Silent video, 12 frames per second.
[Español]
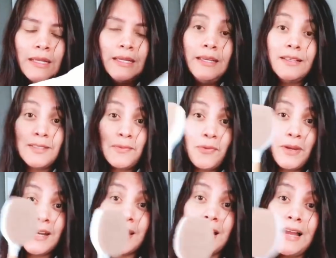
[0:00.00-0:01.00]
y este fue
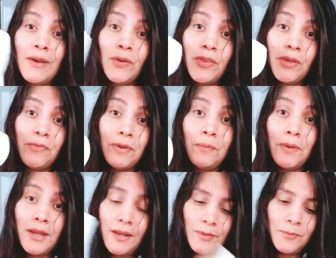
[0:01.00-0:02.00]
el regalo de
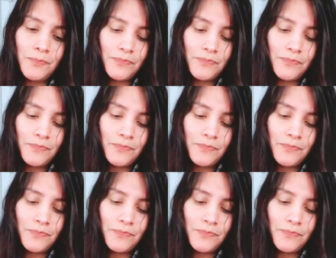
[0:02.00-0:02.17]
febrero.